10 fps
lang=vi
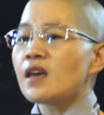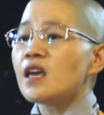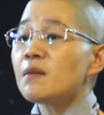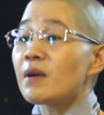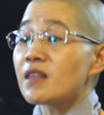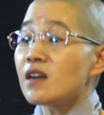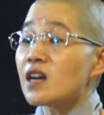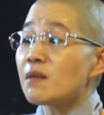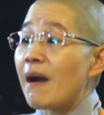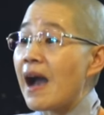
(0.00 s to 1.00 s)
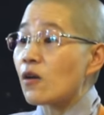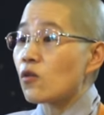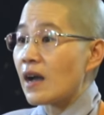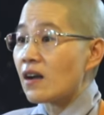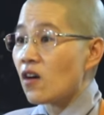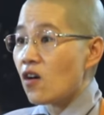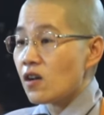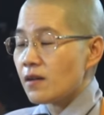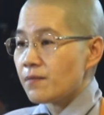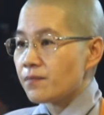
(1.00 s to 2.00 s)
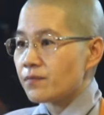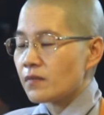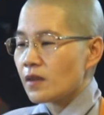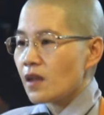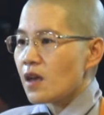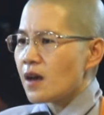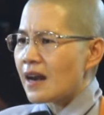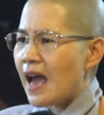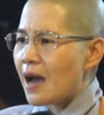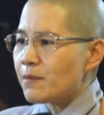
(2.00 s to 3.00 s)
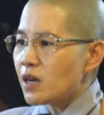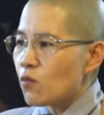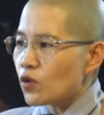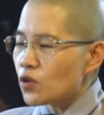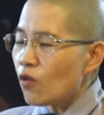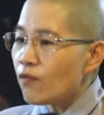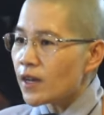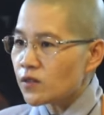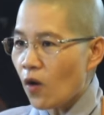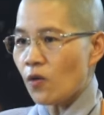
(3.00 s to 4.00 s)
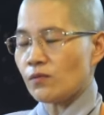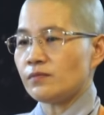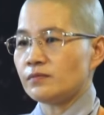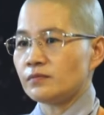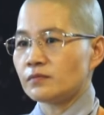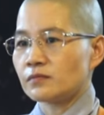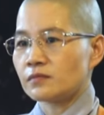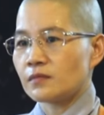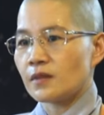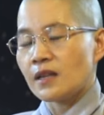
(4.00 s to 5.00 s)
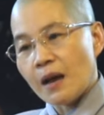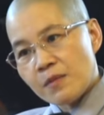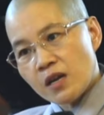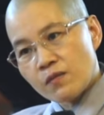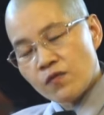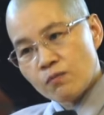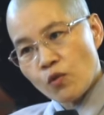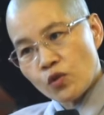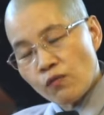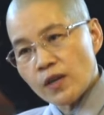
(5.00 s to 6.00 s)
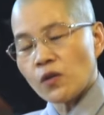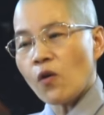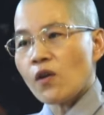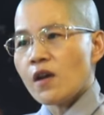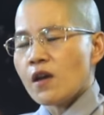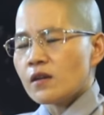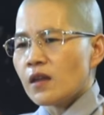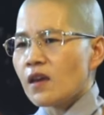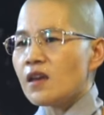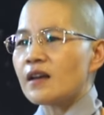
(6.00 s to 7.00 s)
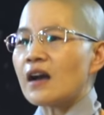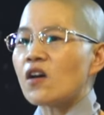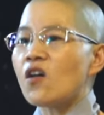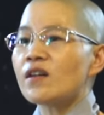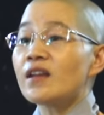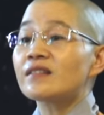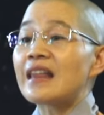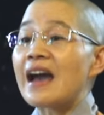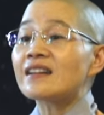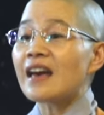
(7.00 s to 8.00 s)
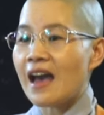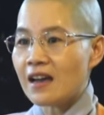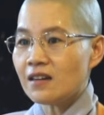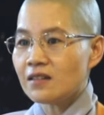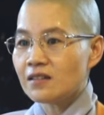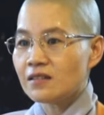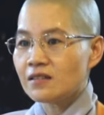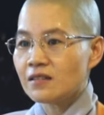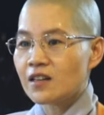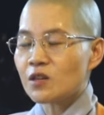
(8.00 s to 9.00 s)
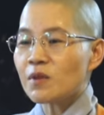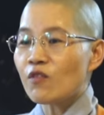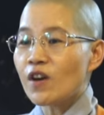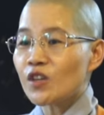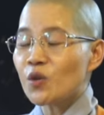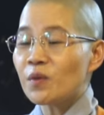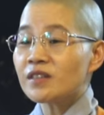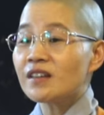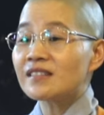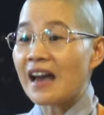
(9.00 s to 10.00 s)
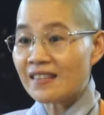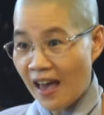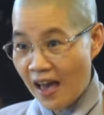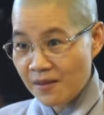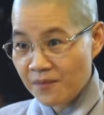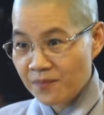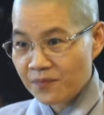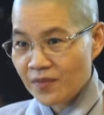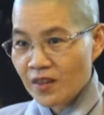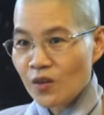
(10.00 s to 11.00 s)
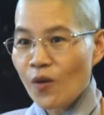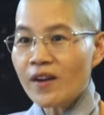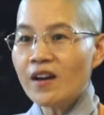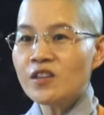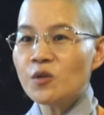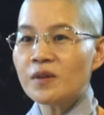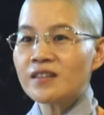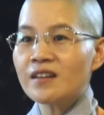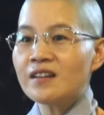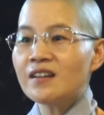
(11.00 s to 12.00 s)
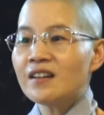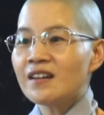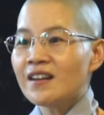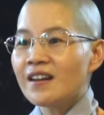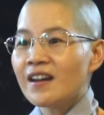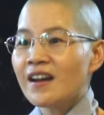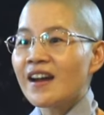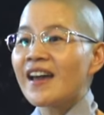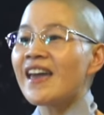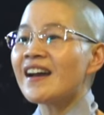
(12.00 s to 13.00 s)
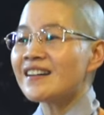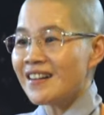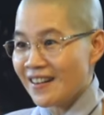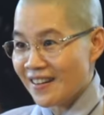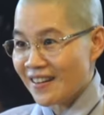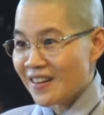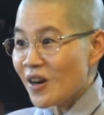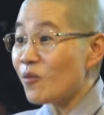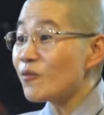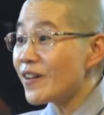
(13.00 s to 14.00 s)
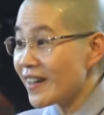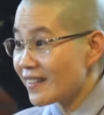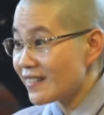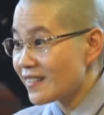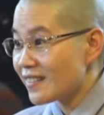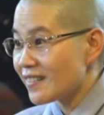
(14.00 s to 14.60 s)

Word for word: Khi mà những người bạn của các con á, làm được một chút việc tốt, làm được một chút việc tốt thì các con nên tán thán. Ở trong đạo Phật dùng cái từ tán thán, ngoài đời dùng cái từ khen người, đồng viên.